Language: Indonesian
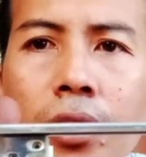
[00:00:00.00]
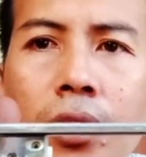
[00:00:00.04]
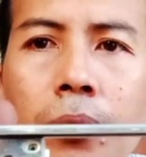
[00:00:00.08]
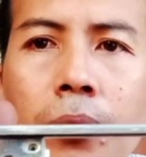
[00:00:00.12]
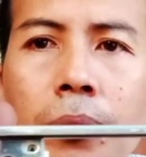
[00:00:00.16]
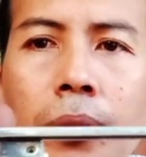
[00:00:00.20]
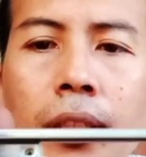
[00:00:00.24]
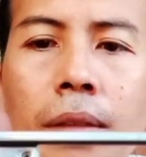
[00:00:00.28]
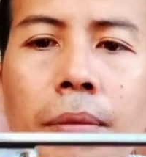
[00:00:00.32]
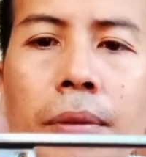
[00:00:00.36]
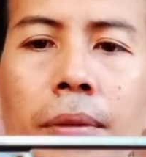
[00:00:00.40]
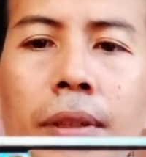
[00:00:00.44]

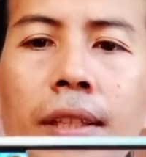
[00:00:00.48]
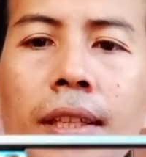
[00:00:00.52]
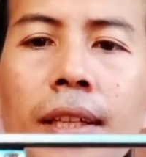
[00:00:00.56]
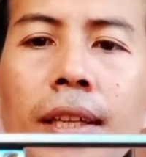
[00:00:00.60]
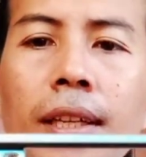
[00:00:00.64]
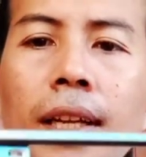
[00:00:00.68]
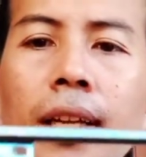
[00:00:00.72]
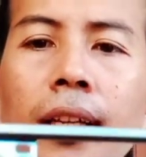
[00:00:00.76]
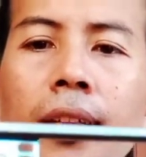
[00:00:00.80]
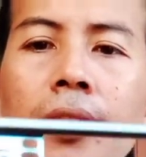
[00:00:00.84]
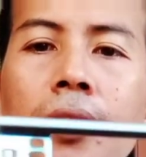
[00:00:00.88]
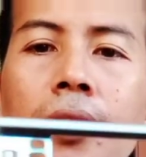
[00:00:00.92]
teman-teman,
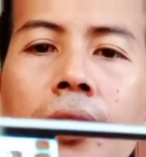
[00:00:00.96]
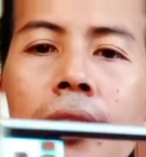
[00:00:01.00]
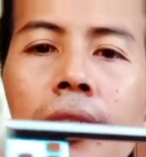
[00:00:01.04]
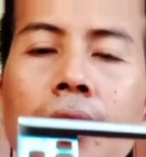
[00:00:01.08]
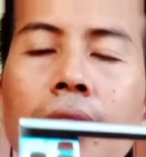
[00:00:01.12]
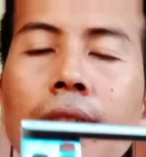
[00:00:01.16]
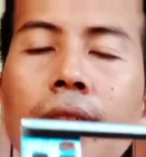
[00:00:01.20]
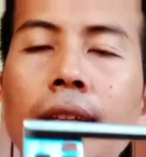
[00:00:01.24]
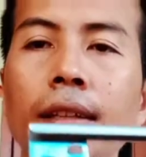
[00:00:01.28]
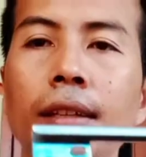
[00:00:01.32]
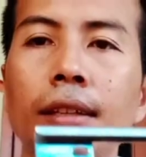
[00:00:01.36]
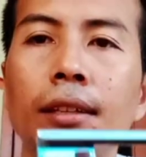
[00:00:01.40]
tinggal
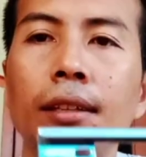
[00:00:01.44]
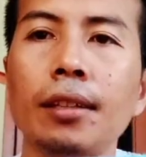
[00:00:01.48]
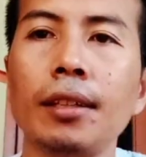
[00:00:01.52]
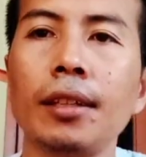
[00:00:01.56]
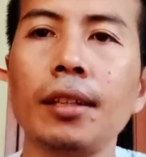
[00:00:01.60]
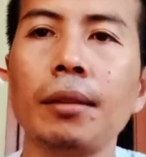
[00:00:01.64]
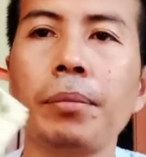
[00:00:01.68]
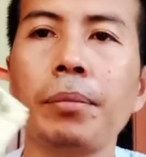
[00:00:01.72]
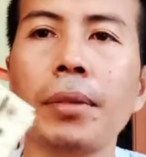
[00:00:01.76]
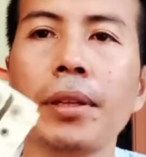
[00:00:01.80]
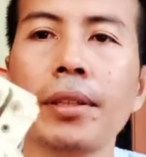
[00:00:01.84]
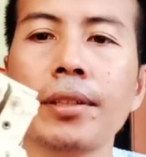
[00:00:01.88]

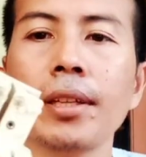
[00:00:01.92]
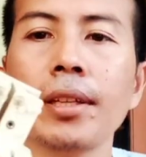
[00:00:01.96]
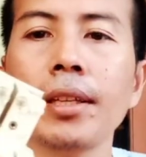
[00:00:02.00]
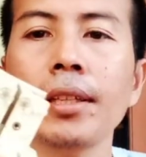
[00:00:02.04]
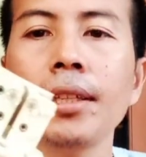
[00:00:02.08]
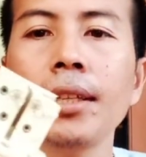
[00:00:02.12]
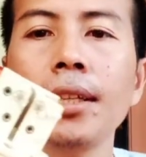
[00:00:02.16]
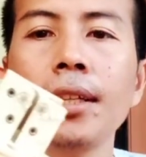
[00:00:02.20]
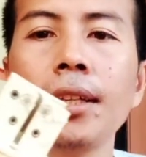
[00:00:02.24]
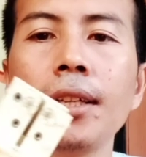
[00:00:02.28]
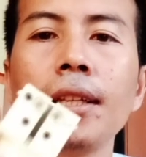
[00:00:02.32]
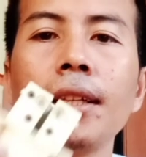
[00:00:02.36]
dilepas
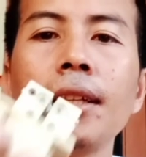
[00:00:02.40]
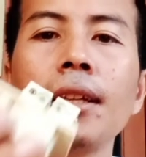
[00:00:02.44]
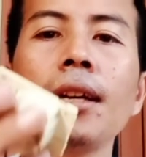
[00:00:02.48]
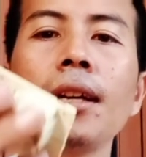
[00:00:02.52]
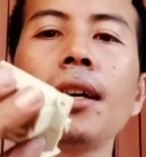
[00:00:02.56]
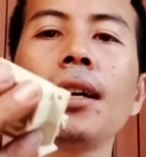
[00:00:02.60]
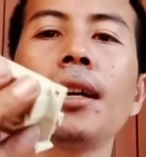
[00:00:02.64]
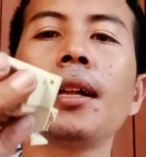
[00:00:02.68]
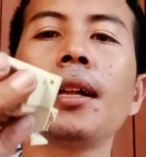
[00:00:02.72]
saja. Nah,